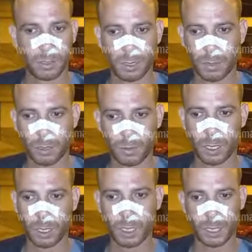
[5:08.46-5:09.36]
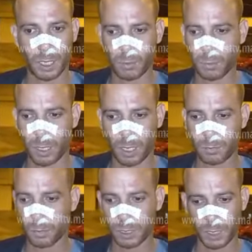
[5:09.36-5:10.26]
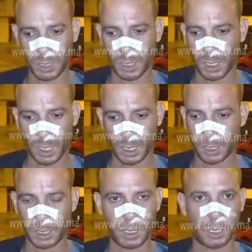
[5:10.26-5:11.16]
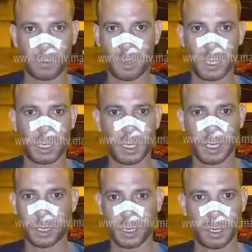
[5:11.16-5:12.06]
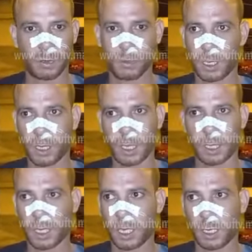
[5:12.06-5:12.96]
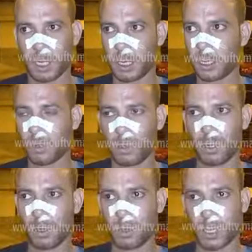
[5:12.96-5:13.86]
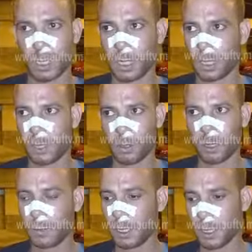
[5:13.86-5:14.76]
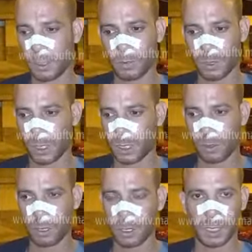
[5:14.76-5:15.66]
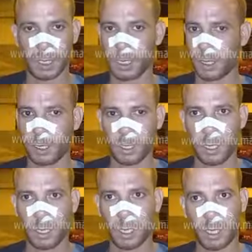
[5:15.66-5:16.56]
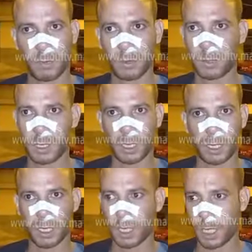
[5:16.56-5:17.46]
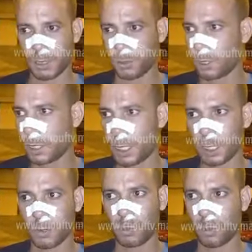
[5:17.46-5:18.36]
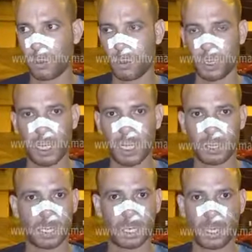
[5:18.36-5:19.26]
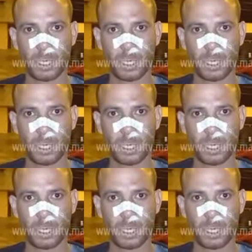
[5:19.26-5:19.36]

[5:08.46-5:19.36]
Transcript: دابا اخويا حنا كنطالبوا من الحموشي يعطينا الحق ديالنا مع هاد الناس هاد الناس طاغيين اخويا وكيتعداو على بنادم وتعداو علينا حنا لا ما يمكنش حنا كاع جوج ناس وخوت يا حسره